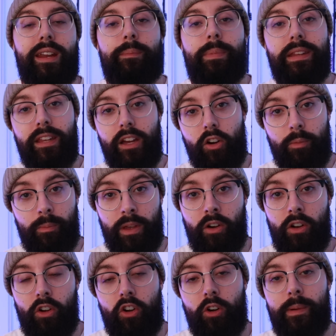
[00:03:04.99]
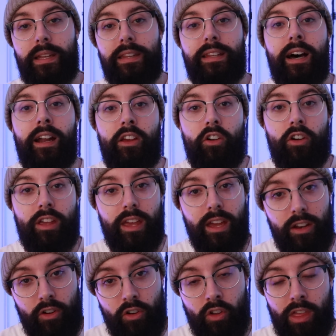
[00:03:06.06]
Repetid conmigo en los comentarios,
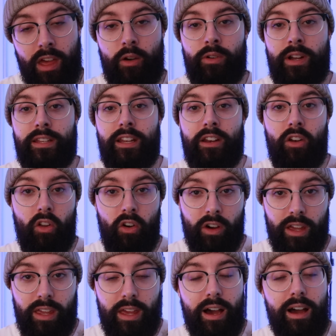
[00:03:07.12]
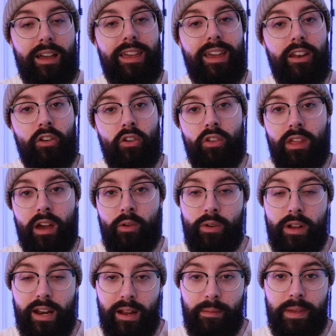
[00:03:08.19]
quien odia una tecnología, quien odia
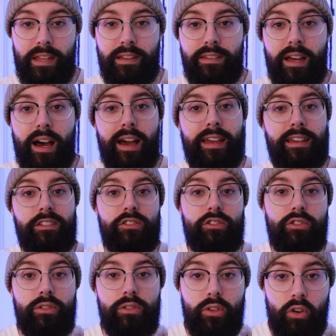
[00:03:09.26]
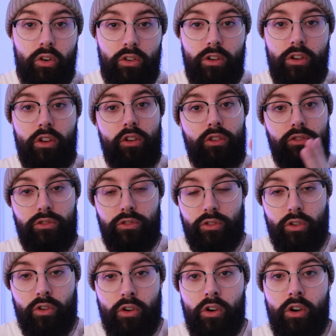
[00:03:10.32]
una herramienta es
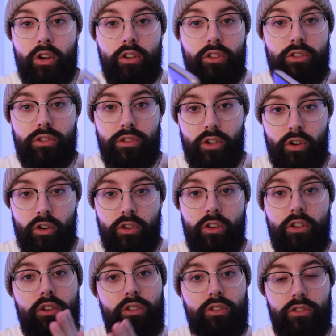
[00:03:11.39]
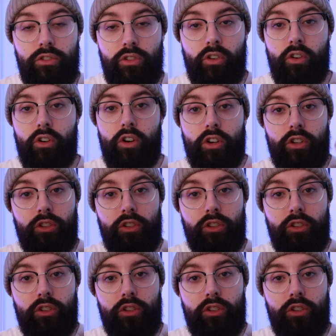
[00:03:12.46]
tonto, tonto,